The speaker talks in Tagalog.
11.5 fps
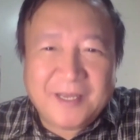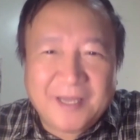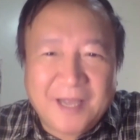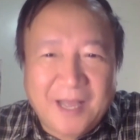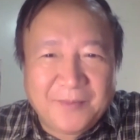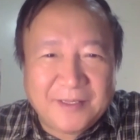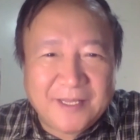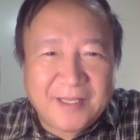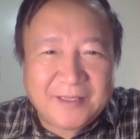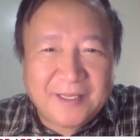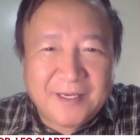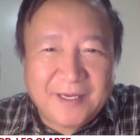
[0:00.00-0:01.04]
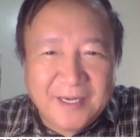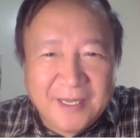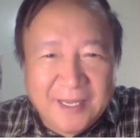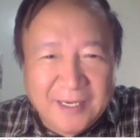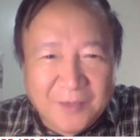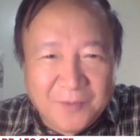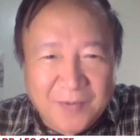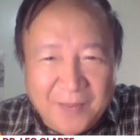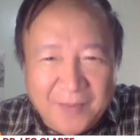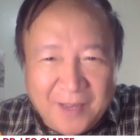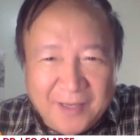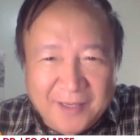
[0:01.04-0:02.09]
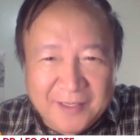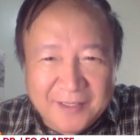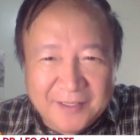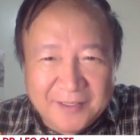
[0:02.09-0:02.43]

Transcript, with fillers: ginagamit natin, iniinom lamang,